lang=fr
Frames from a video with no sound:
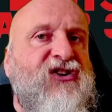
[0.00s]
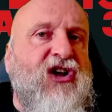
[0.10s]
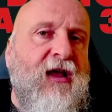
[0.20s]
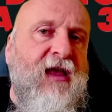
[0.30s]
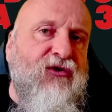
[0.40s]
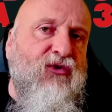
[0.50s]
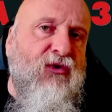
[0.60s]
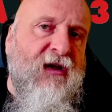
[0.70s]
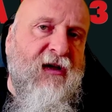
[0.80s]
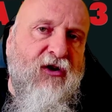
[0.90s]
arrière du
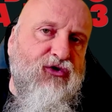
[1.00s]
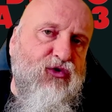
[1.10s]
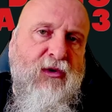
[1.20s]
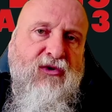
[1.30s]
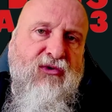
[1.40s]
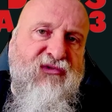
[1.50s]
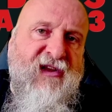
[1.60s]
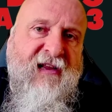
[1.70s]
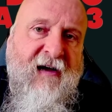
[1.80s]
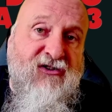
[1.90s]
requin dans le tuyau de
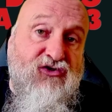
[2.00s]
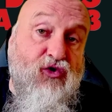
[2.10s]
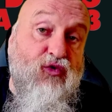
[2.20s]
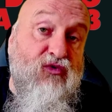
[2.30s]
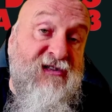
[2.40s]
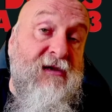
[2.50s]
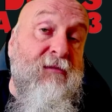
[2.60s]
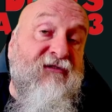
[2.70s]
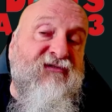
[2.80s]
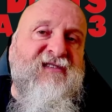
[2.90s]
filtrage sont aussi
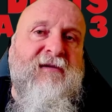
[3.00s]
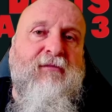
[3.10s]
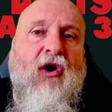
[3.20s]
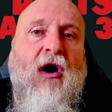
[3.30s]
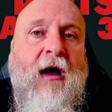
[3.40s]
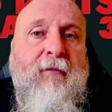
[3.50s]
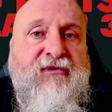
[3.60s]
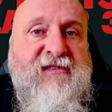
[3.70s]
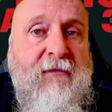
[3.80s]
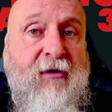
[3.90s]
bah, physiquement
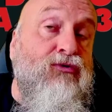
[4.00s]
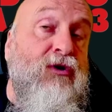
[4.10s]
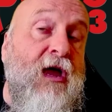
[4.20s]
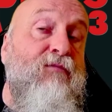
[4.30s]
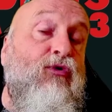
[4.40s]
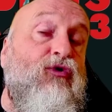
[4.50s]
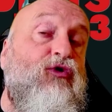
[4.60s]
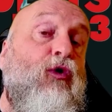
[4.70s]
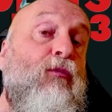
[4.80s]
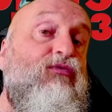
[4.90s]
impossibles, et pour
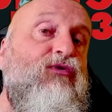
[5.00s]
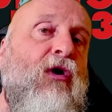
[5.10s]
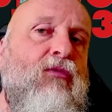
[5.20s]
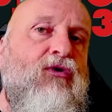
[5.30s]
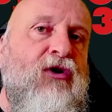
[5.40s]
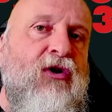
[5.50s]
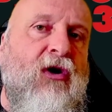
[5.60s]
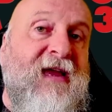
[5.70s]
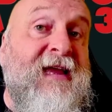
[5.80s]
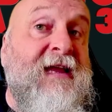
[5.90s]
notre plus grand
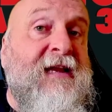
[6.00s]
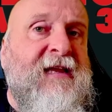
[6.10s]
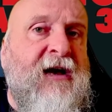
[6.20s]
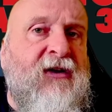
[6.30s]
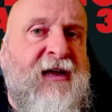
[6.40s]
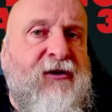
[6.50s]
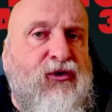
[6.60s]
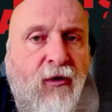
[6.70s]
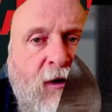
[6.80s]
bonheur, il y en a deux.